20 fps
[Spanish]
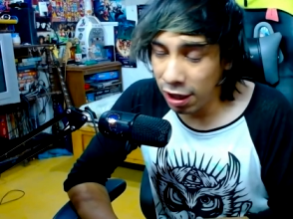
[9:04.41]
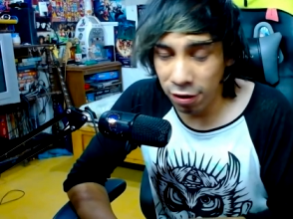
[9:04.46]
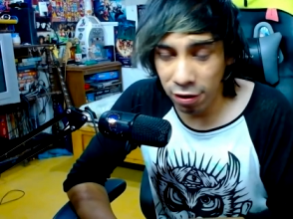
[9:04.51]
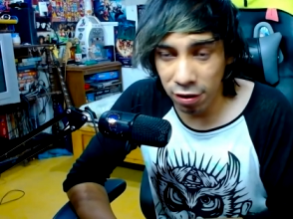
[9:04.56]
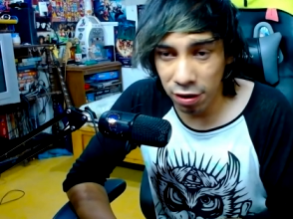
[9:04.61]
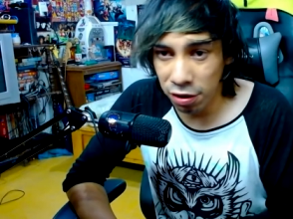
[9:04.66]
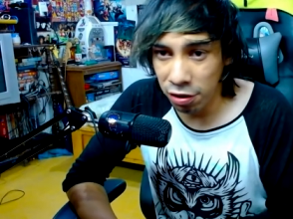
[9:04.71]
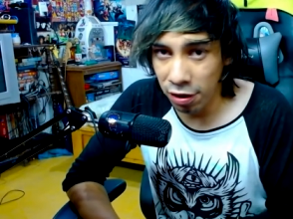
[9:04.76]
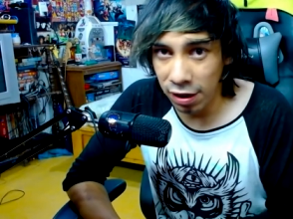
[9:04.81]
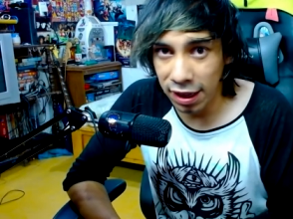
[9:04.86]

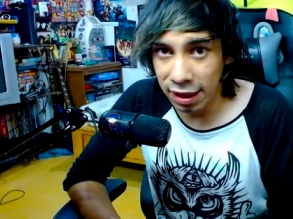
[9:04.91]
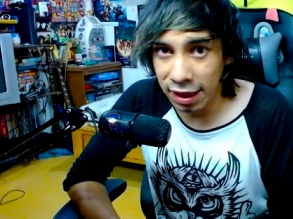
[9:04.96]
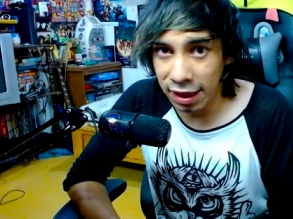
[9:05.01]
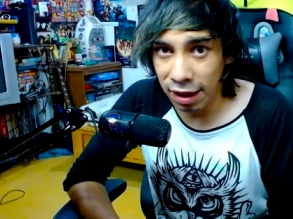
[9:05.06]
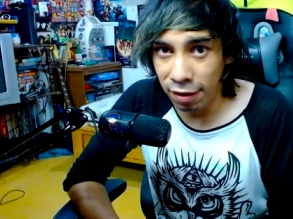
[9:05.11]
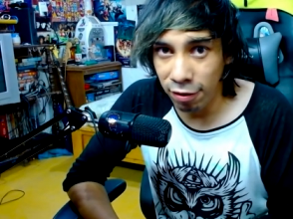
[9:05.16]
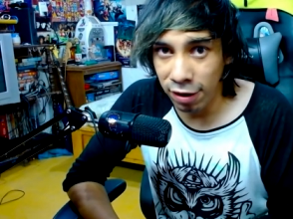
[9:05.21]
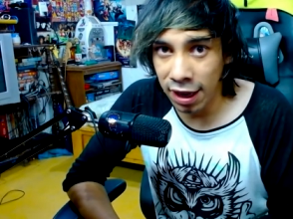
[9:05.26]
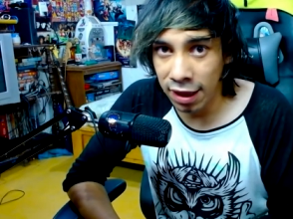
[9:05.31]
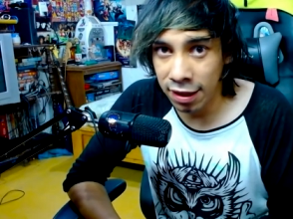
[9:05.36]
consolas
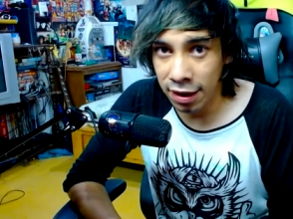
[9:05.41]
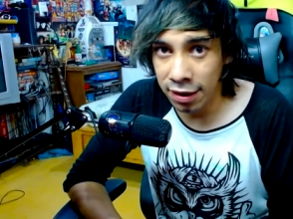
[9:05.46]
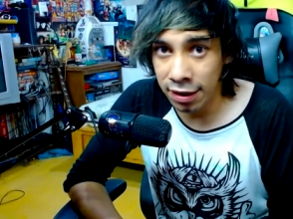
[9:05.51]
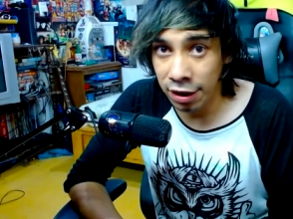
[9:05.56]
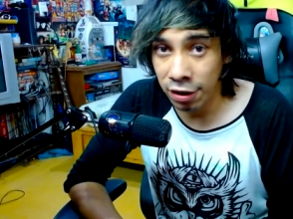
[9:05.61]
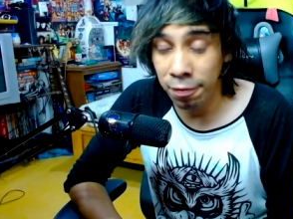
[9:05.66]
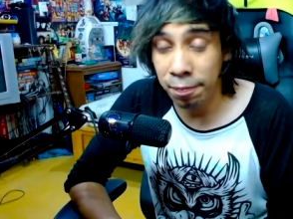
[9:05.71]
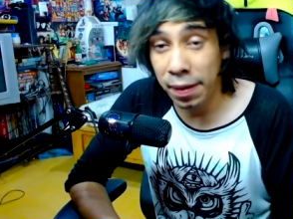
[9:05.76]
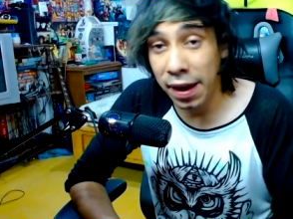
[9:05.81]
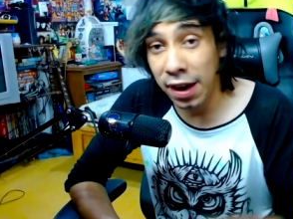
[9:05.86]
que voy a estar
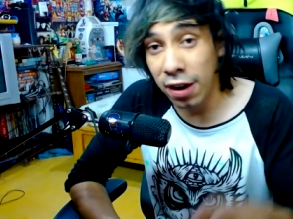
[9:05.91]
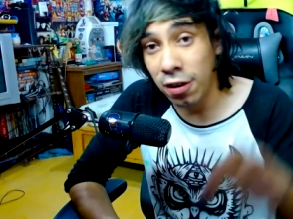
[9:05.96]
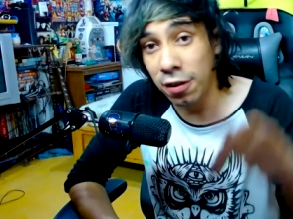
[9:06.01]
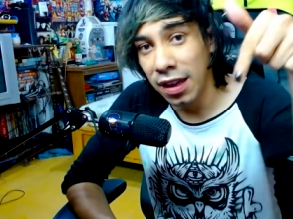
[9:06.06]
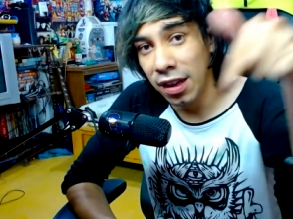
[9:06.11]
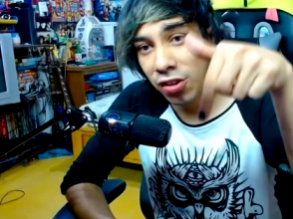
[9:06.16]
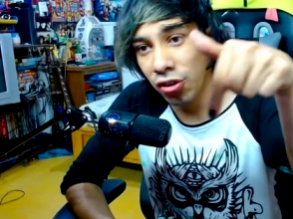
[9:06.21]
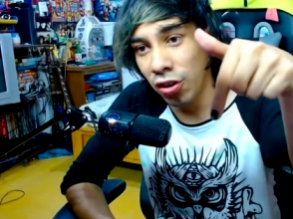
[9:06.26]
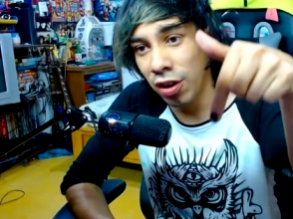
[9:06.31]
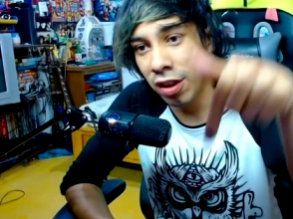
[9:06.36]
dando. Pero
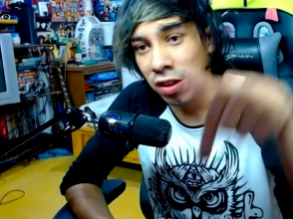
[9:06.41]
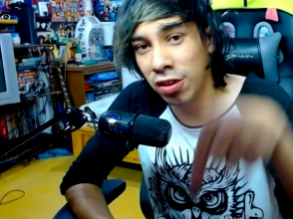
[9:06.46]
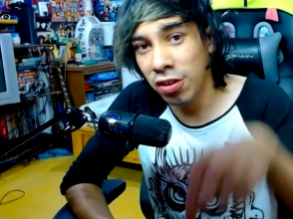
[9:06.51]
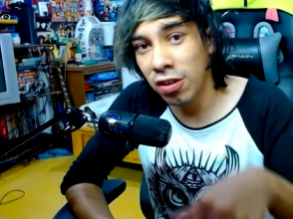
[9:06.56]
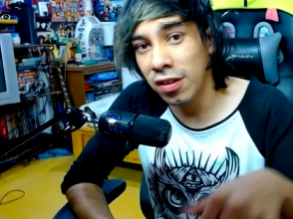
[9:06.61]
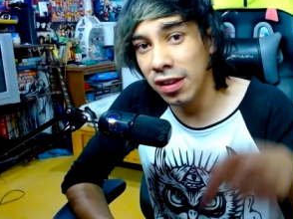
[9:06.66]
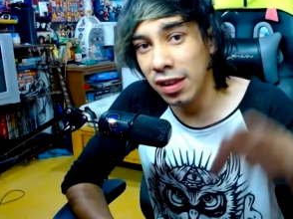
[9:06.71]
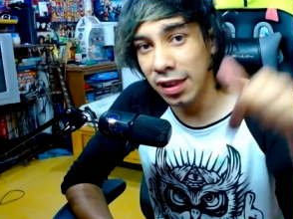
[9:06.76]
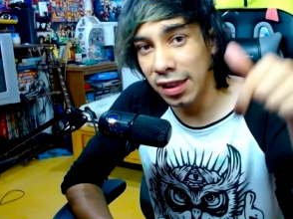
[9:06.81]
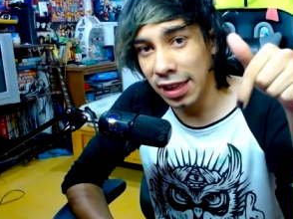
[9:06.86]
todo
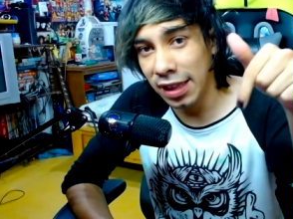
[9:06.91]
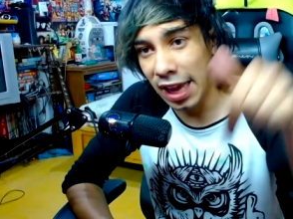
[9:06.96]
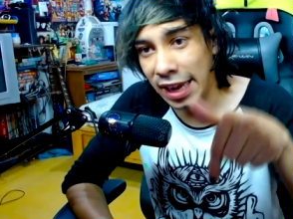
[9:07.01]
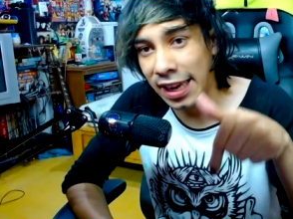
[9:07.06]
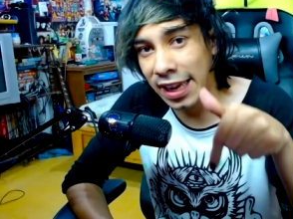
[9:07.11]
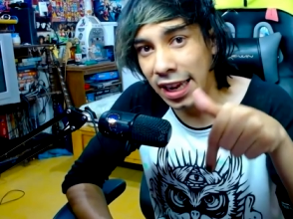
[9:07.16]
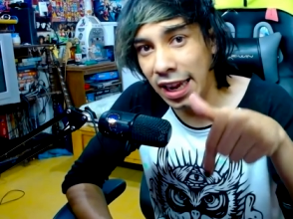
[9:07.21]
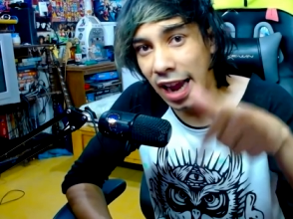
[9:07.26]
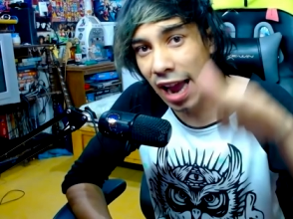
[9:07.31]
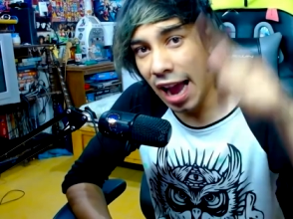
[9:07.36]
esto de
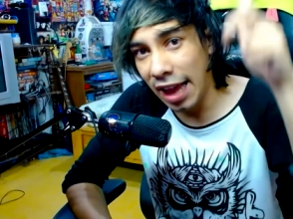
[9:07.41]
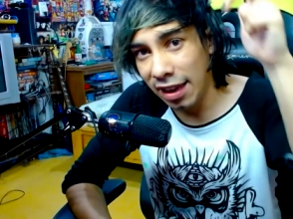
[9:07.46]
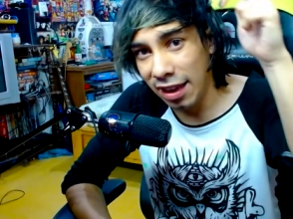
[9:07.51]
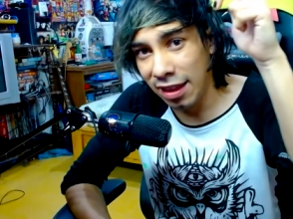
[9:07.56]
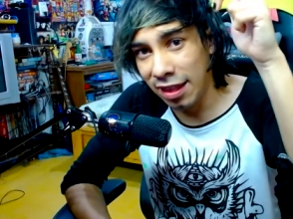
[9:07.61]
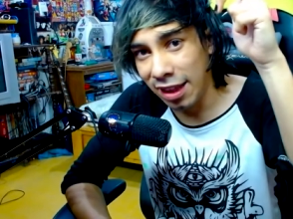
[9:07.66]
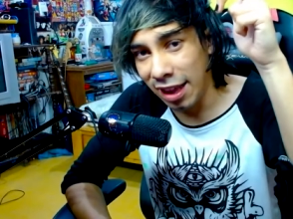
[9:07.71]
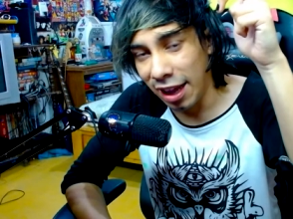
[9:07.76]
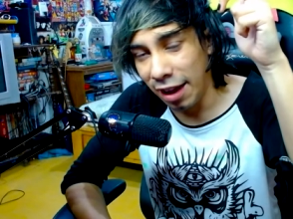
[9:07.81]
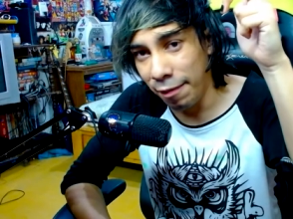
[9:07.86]
aquí a
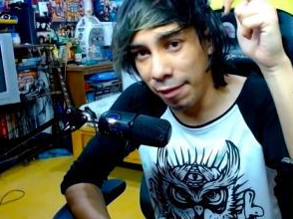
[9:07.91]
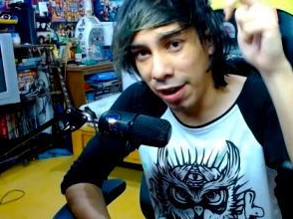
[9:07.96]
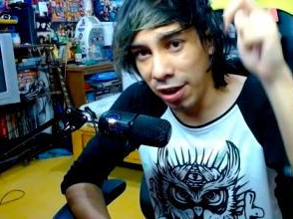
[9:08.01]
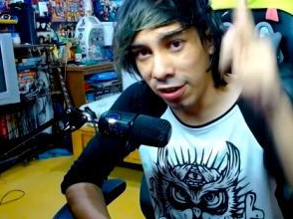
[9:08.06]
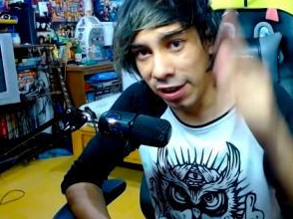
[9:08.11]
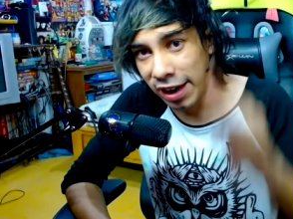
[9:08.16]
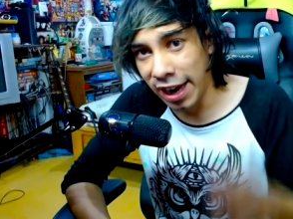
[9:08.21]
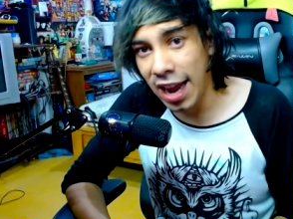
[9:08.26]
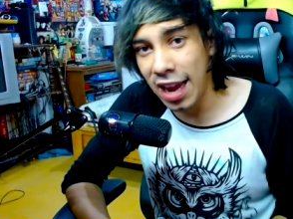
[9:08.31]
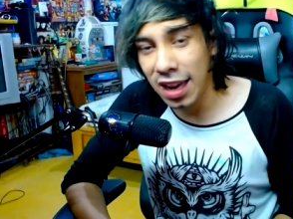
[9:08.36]
diciembre,
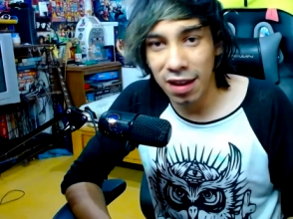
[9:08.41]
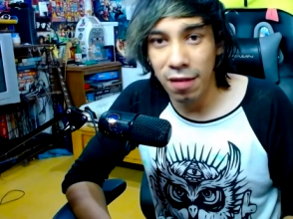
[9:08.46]
¿ok?